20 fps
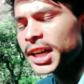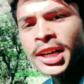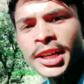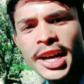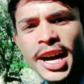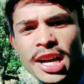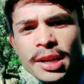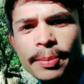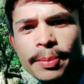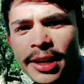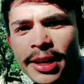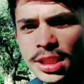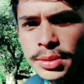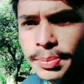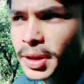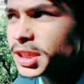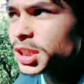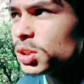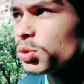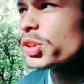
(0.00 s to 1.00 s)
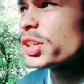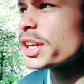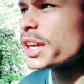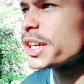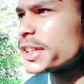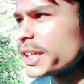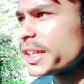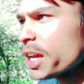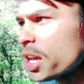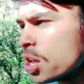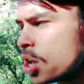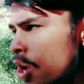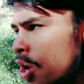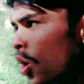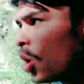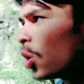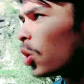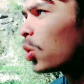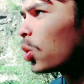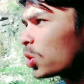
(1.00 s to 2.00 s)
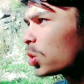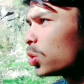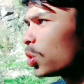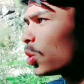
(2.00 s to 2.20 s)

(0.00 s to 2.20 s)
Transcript: जहाँ गाय भैंस बंधी हुई रहती है और